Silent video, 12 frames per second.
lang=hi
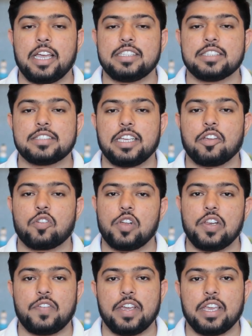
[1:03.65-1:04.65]
है जिसने
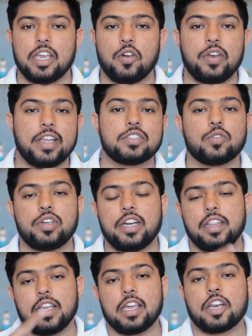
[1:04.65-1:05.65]
क्वालिफाई किया और नेक्स्ट ईयर
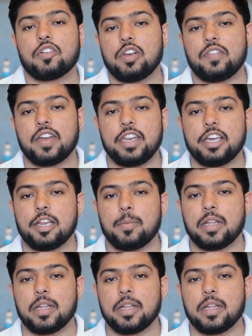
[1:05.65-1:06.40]
नीट देकर क्वालिफाई नहीं कर